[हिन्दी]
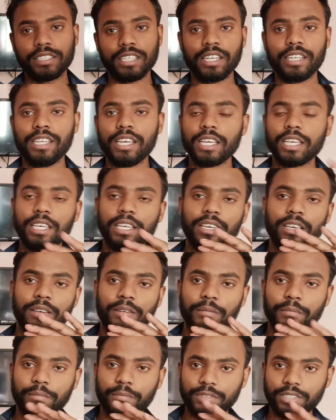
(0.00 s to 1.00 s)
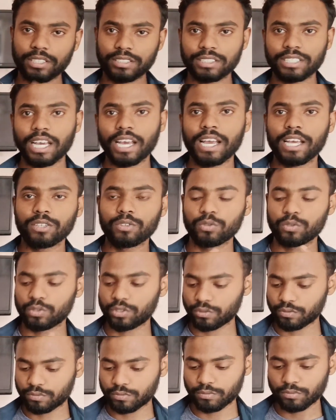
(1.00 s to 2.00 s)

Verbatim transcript: ऐसा नहीं है कि सस्ता है तो